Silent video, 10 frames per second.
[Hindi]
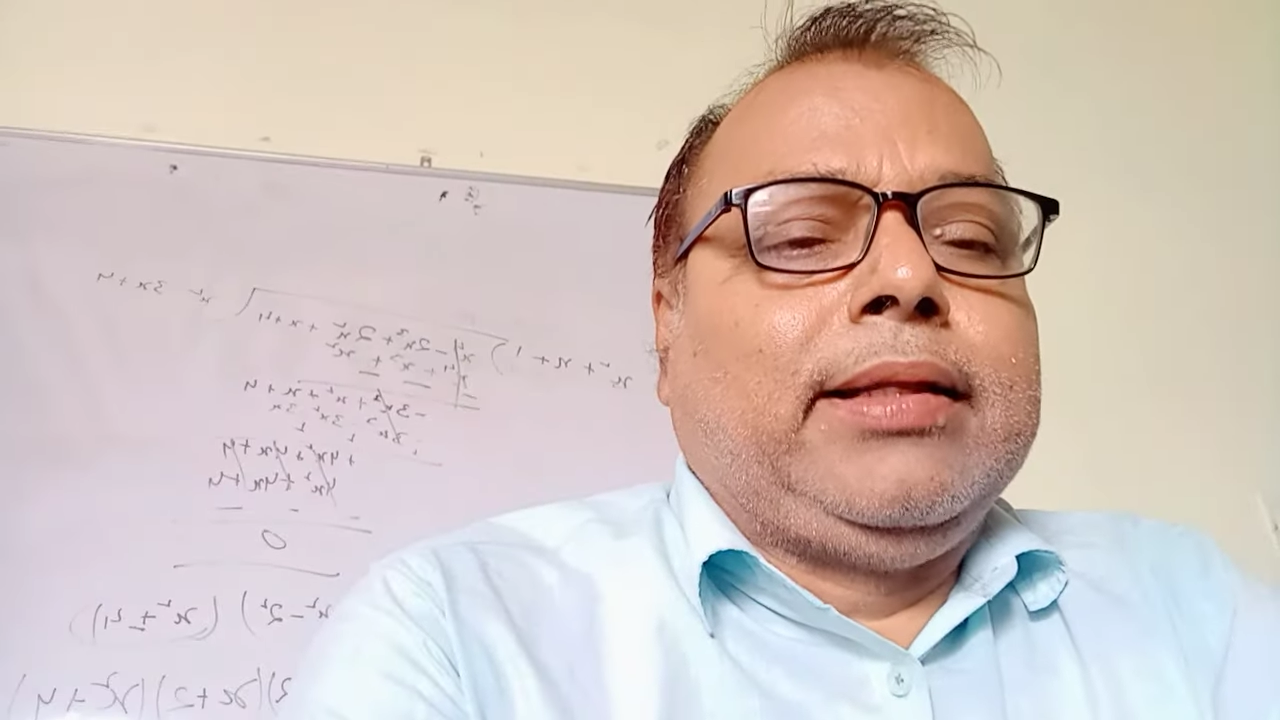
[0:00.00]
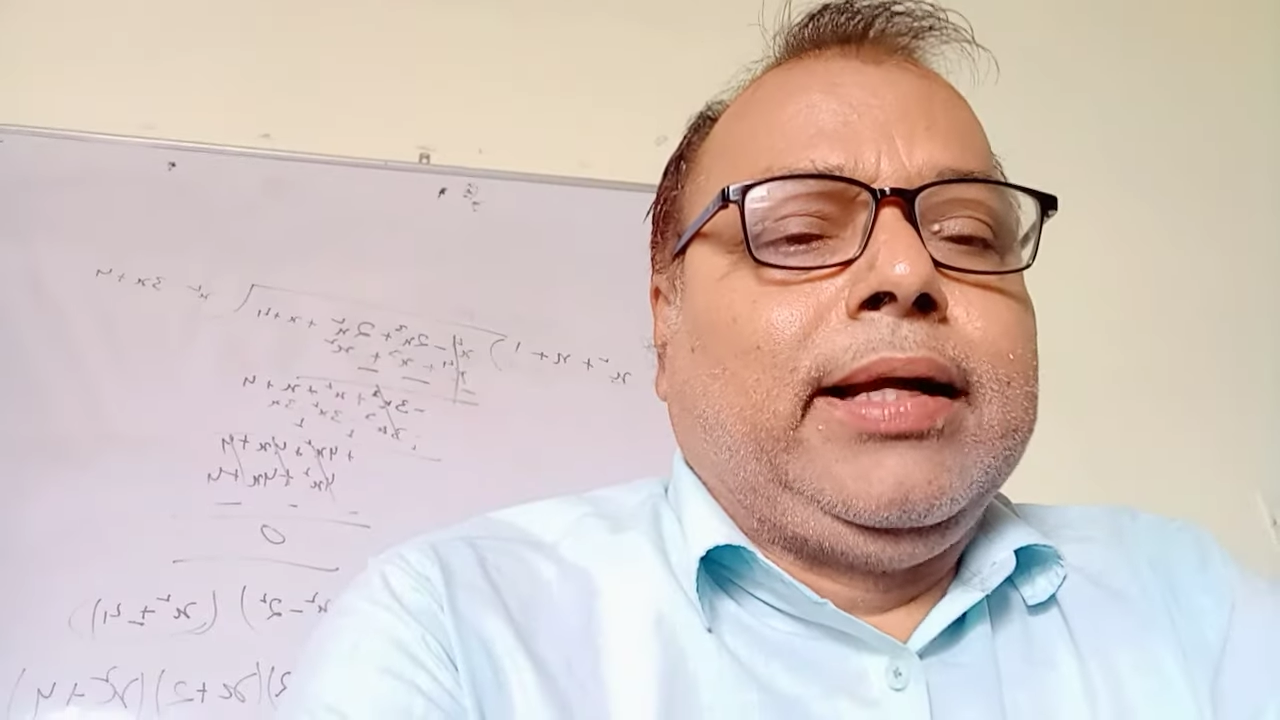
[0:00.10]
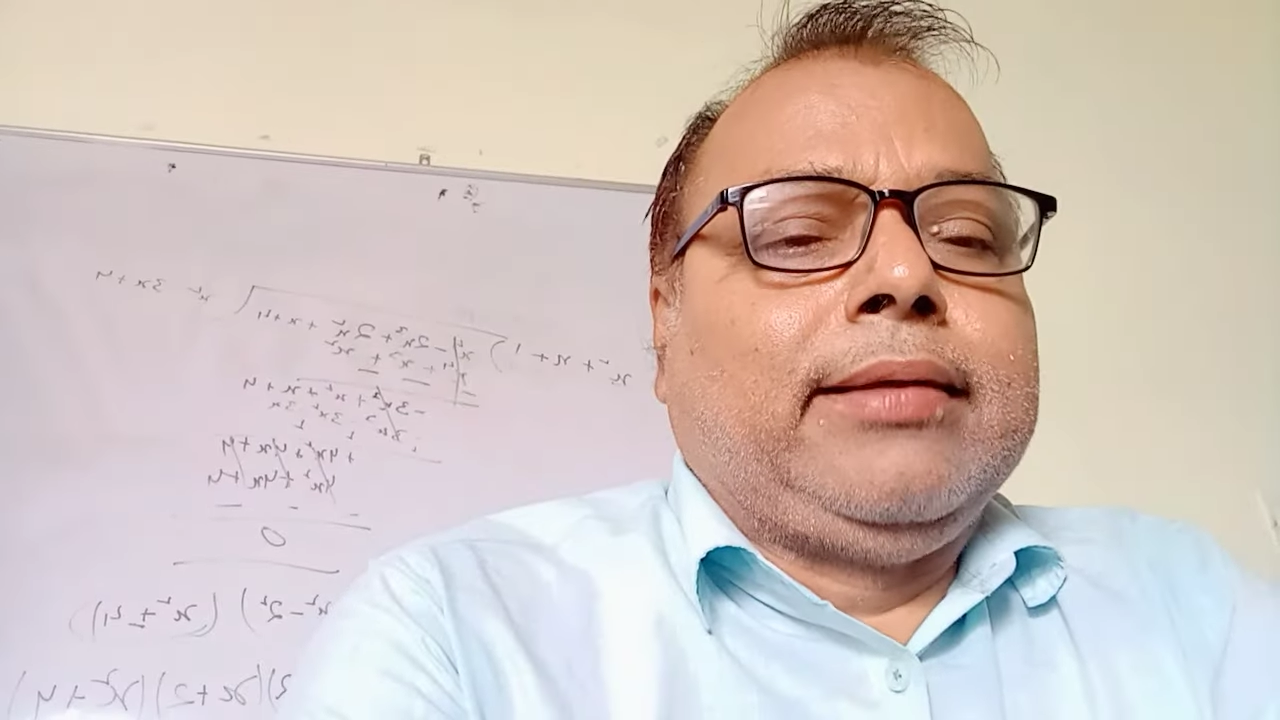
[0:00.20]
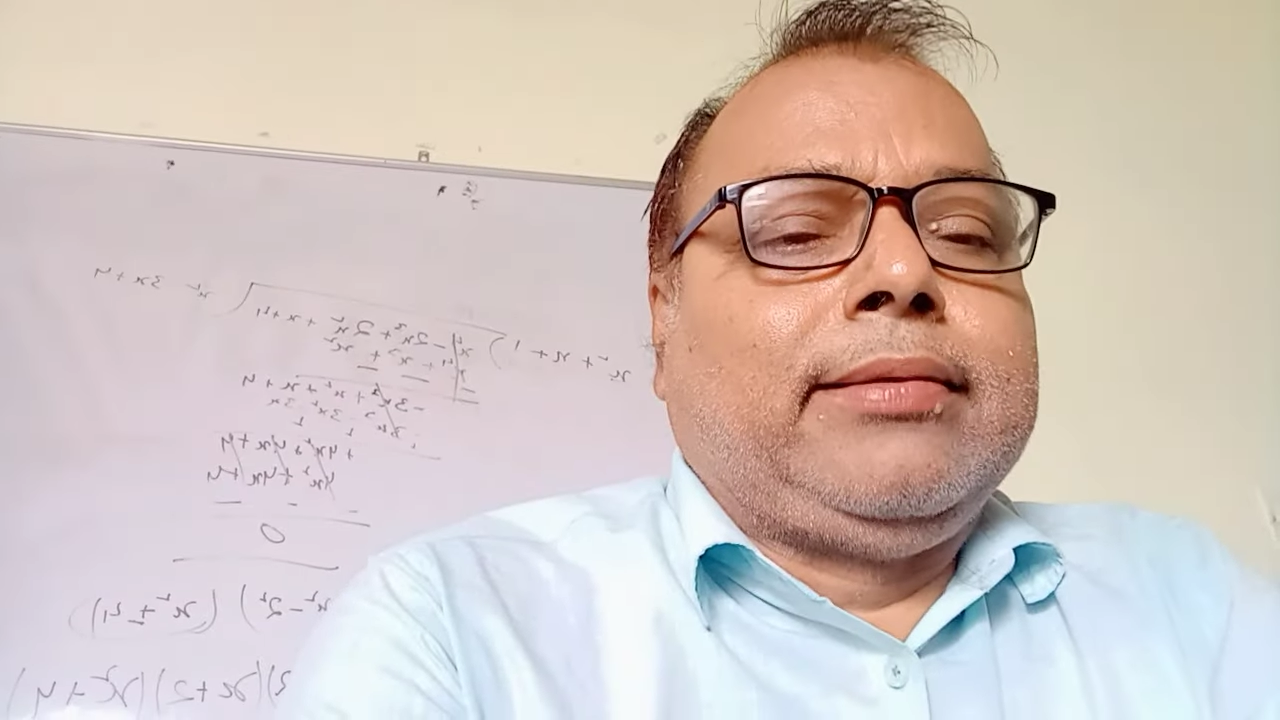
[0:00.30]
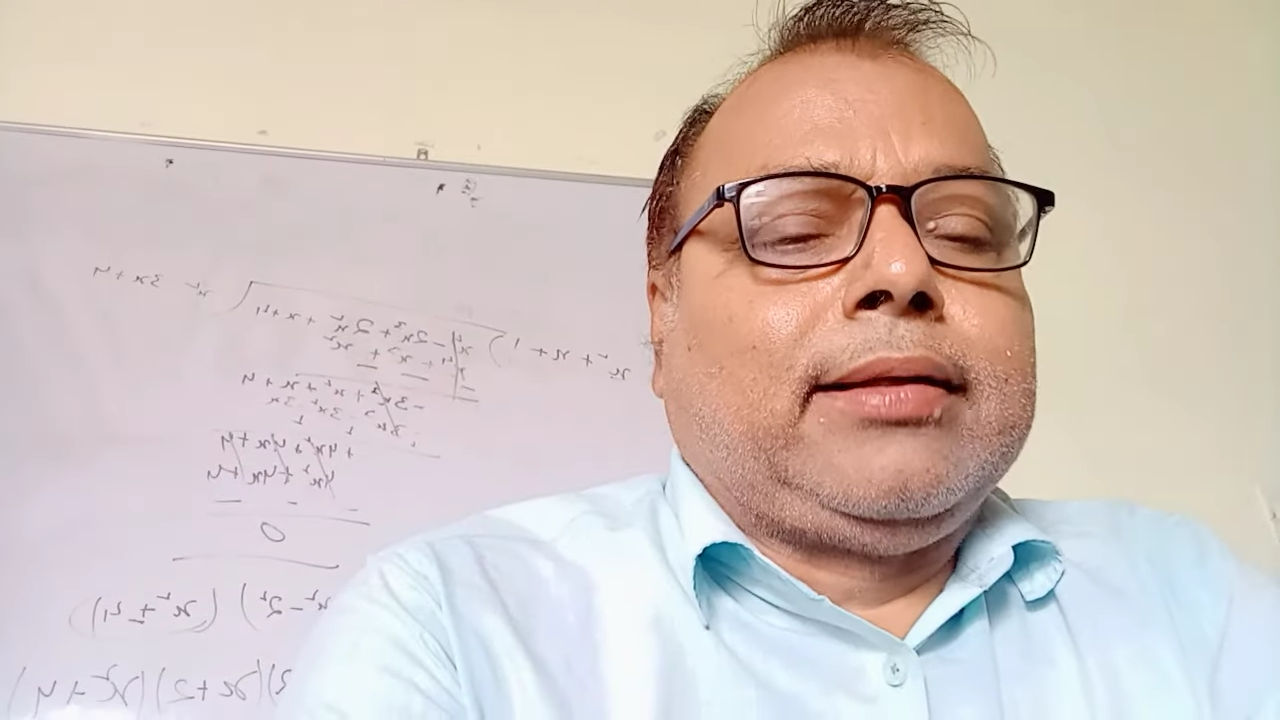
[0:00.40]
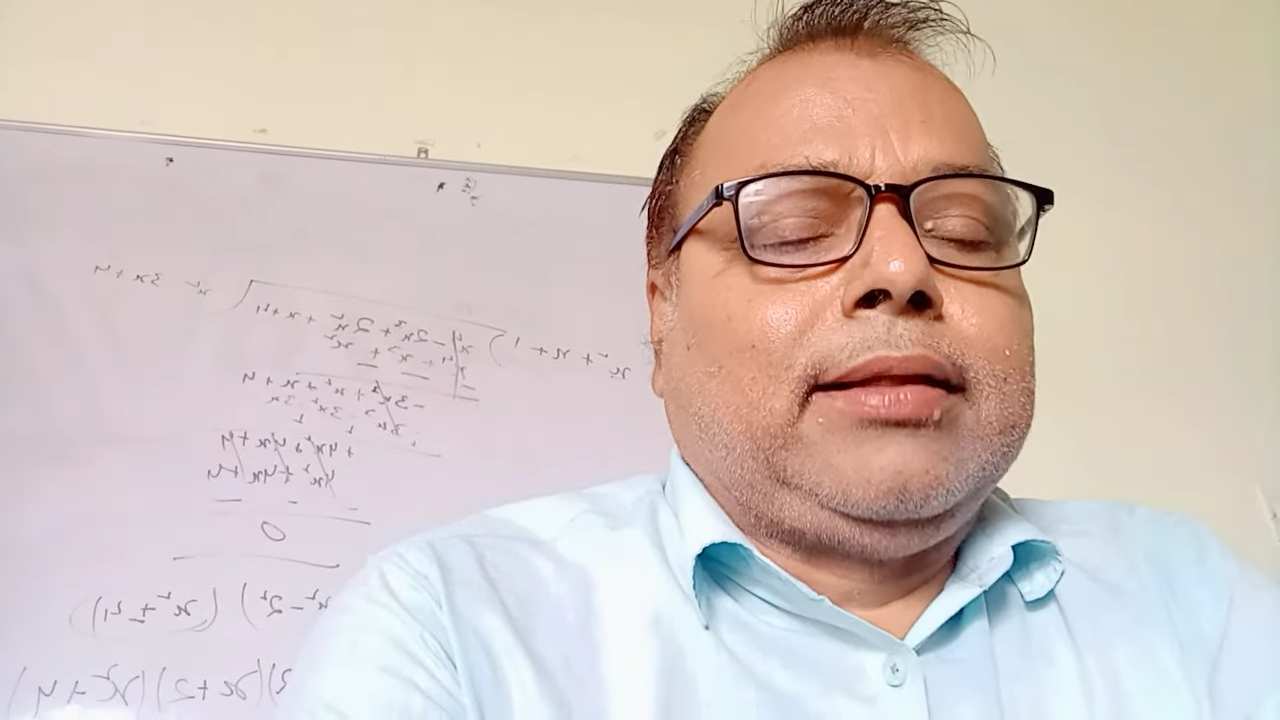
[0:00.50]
मार्क दिया